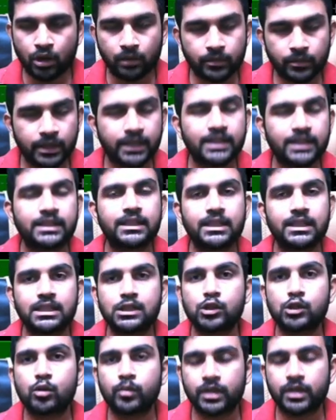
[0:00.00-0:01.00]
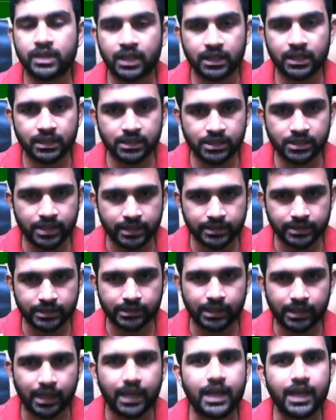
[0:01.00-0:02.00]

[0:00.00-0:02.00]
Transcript: करने 315 तक जा सकता है